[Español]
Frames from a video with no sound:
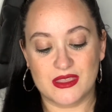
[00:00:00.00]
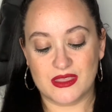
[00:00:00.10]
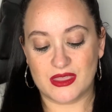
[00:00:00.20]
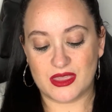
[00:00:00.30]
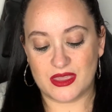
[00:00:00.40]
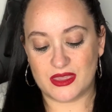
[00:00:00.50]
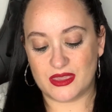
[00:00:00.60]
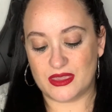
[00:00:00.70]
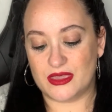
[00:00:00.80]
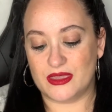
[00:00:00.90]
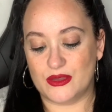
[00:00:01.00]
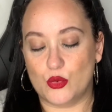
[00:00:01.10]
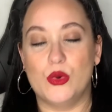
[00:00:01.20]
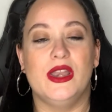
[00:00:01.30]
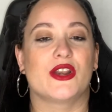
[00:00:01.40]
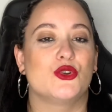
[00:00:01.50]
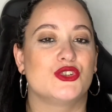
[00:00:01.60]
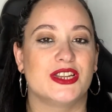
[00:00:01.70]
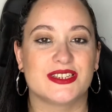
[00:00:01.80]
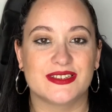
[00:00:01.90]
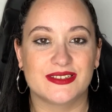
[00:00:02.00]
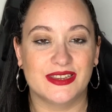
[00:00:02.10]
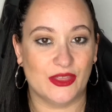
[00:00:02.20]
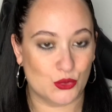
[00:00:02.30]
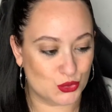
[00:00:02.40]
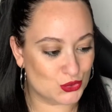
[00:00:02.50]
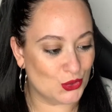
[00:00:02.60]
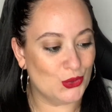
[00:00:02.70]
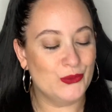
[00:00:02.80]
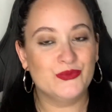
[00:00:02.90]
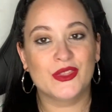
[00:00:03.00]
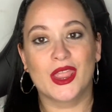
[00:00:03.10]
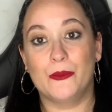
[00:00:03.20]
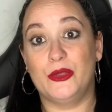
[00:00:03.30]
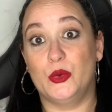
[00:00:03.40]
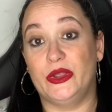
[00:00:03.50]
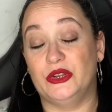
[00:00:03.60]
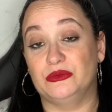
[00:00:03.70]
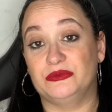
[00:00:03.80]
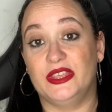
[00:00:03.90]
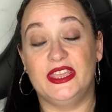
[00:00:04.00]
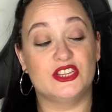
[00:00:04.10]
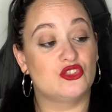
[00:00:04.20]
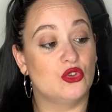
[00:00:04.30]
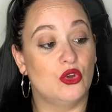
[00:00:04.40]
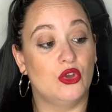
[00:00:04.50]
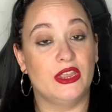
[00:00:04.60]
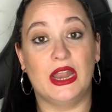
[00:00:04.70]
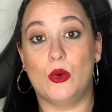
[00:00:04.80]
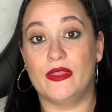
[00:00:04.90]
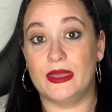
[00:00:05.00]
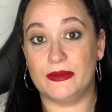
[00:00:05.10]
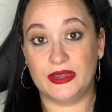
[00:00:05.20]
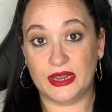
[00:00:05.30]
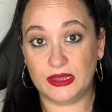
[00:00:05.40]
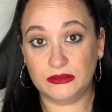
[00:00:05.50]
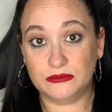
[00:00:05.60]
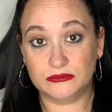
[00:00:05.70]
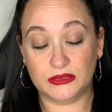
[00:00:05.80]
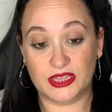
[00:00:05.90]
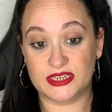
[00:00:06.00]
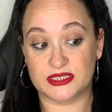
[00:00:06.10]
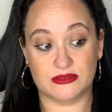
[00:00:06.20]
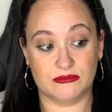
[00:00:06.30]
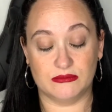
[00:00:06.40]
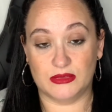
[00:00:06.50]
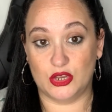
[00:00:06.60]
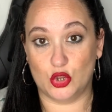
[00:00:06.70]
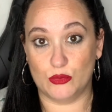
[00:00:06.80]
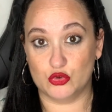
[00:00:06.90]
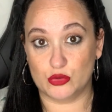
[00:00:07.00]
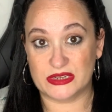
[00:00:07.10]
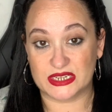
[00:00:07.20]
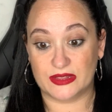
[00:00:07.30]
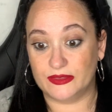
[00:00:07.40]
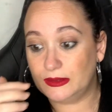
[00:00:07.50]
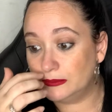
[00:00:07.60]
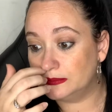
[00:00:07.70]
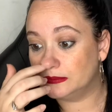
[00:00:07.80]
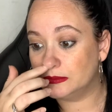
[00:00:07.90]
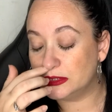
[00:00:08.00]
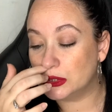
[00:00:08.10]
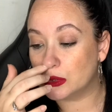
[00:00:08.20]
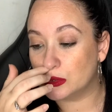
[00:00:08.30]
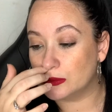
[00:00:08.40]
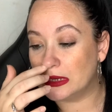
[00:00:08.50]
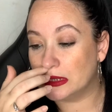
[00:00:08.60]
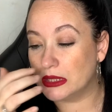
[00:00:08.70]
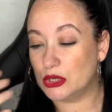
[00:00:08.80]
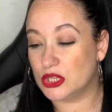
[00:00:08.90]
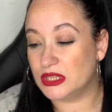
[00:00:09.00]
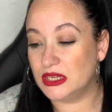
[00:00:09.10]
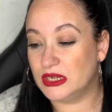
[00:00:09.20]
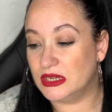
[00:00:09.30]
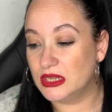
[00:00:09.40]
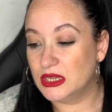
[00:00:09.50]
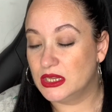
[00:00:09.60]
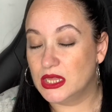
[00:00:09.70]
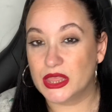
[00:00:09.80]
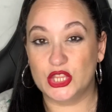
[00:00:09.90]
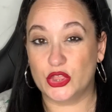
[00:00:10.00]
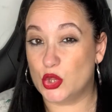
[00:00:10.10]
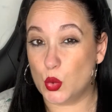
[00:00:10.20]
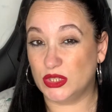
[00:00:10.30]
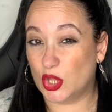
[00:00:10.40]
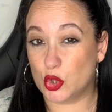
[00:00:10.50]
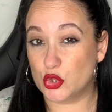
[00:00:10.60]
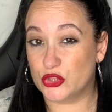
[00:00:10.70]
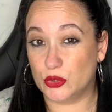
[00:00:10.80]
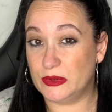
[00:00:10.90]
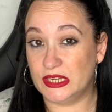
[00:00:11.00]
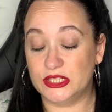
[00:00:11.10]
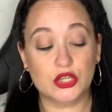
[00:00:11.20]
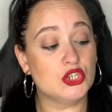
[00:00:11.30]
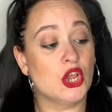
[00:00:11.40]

eh, huele a rosas, que da gusto, pero bueno, esto y el agua de avena, que es creo que mucho más grande, si no recuerdo mal, creo que tienen 150 o 200 mililitros,